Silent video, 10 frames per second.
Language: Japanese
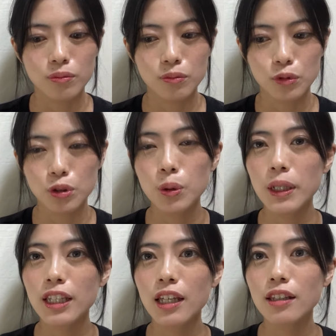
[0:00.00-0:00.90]
もうしょう
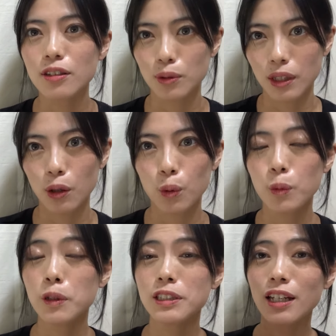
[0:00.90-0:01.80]
がないんですよね。
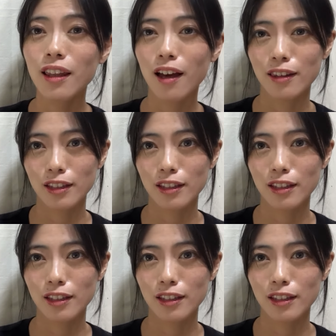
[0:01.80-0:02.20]
思いつかなかっ